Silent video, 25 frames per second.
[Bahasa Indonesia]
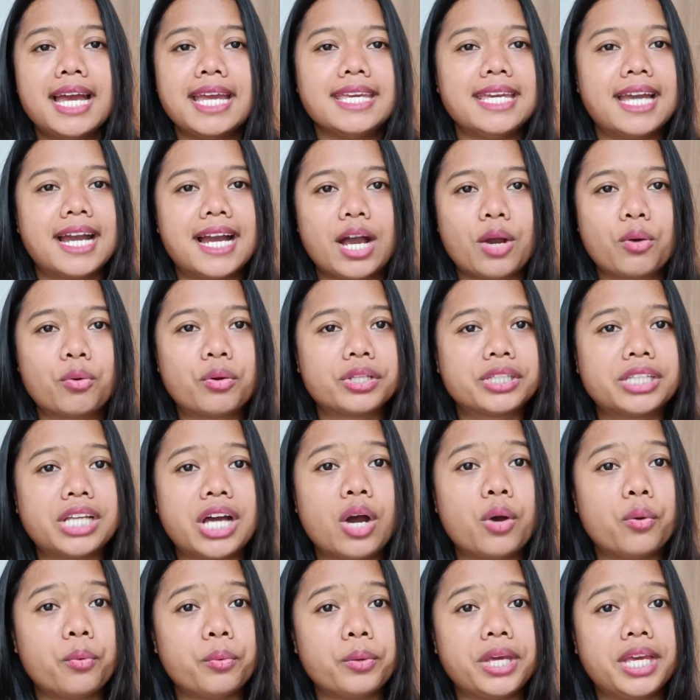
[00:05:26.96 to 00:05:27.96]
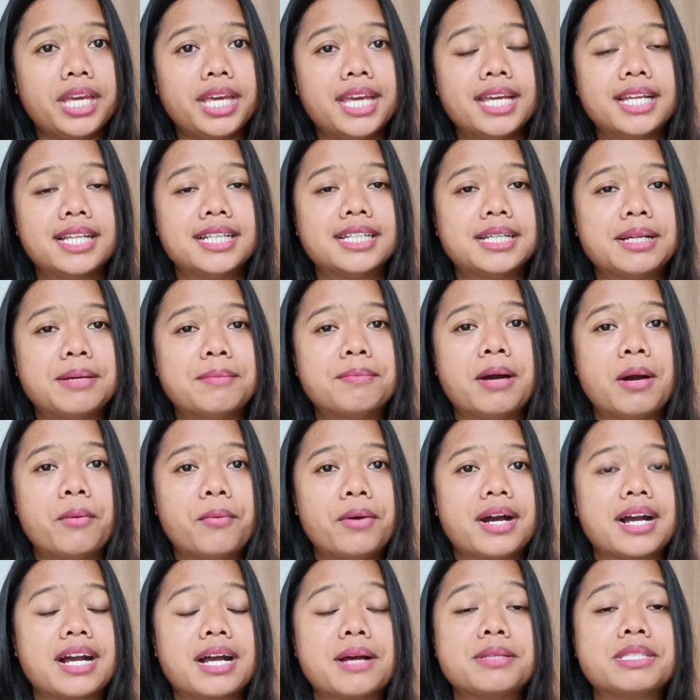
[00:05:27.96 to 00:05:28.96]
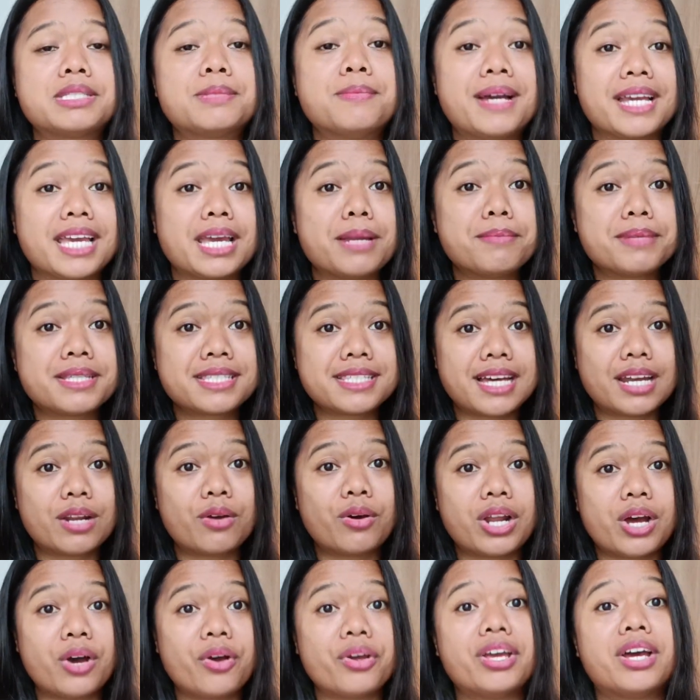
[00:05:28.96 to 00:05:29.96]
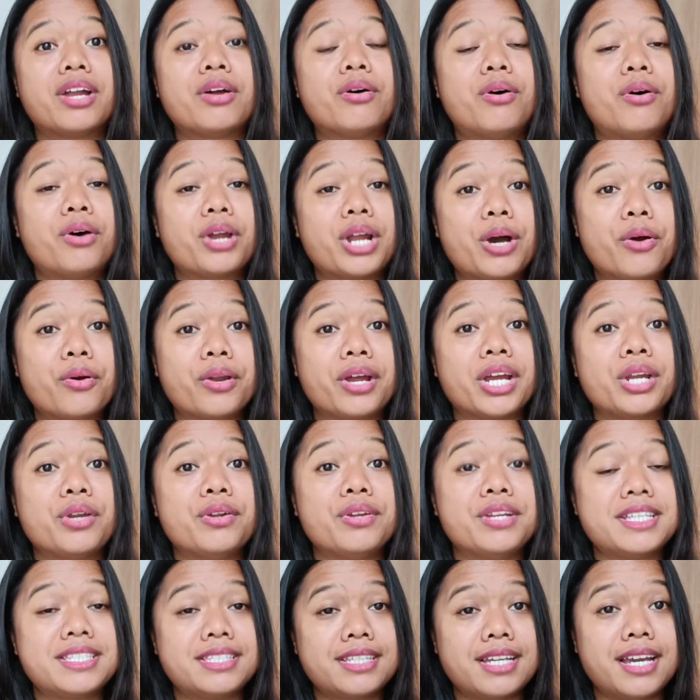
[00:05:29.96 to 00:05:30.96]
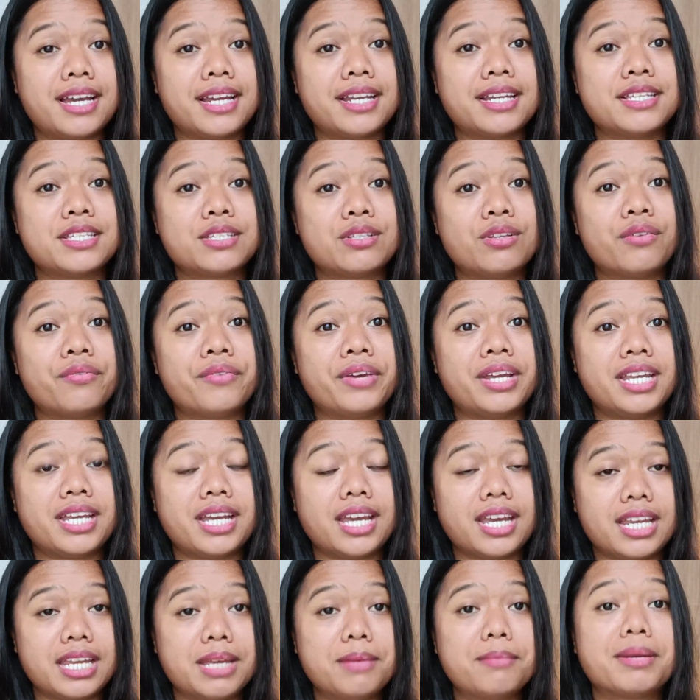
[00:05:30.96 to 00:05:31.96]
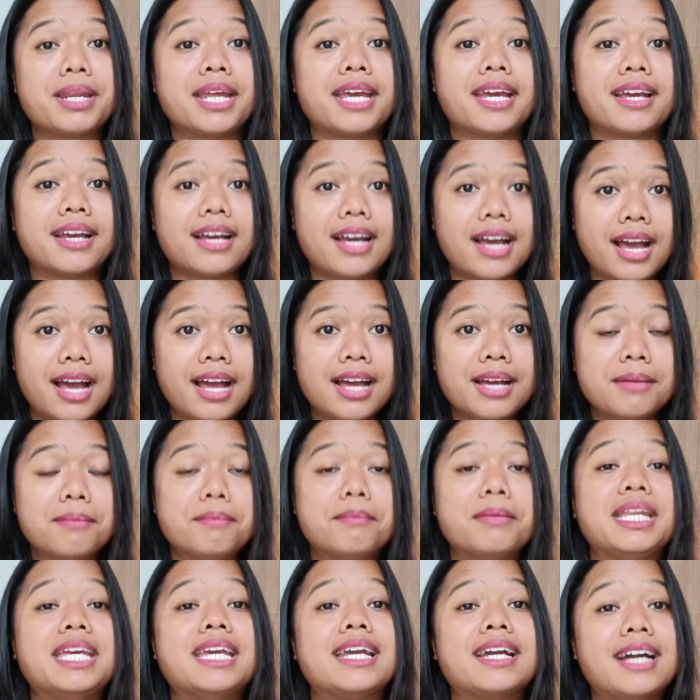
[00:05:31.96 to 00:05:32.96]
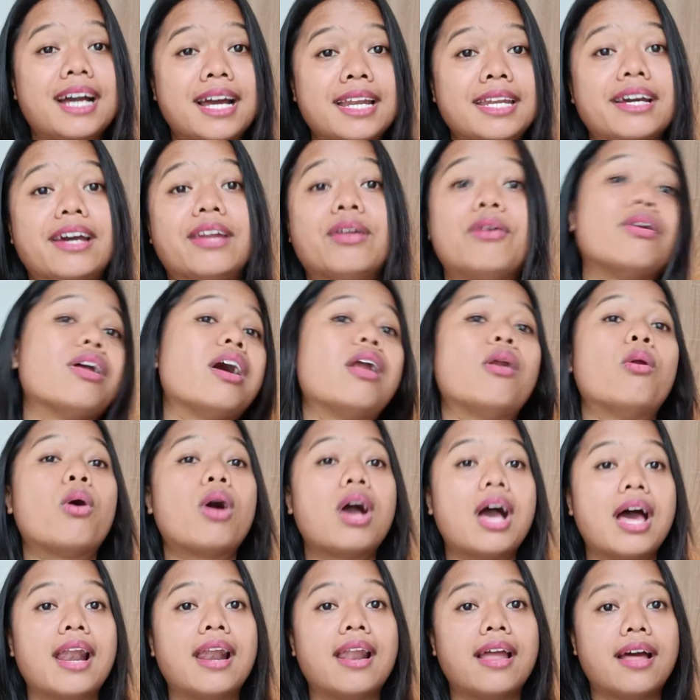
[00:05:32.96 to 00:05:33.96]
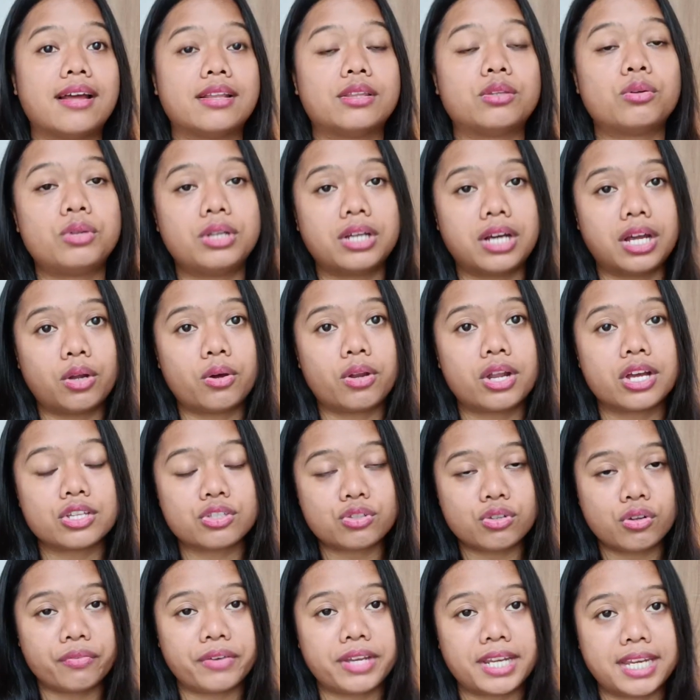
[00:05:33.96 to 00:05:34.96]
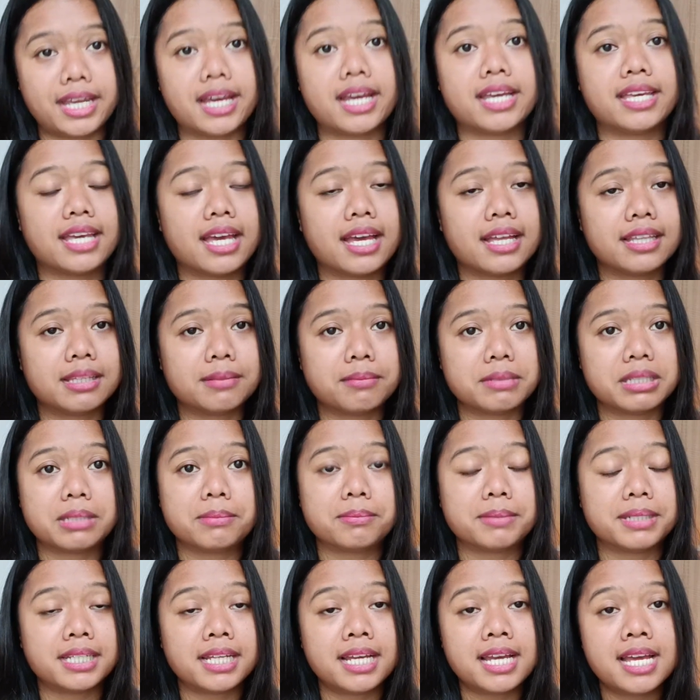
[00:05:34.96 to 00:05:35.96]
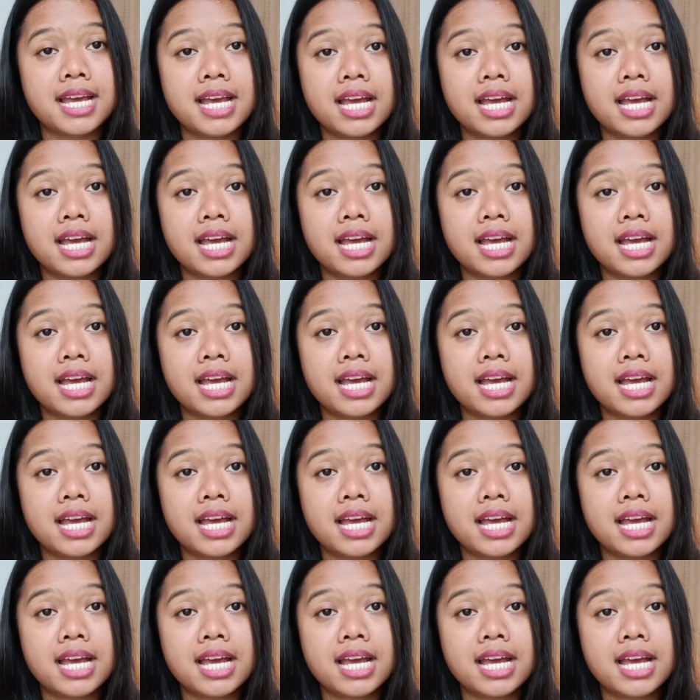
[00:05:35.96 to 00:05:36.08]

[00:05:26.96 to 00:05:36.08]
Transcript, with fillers: yang aku ketahui bahwa ke sebagian besar orang-orang orang-orang Indonesia yang di Slovenia ini mereka menikah dengan orang lokal atau dengan orang Slovenianya teman-teman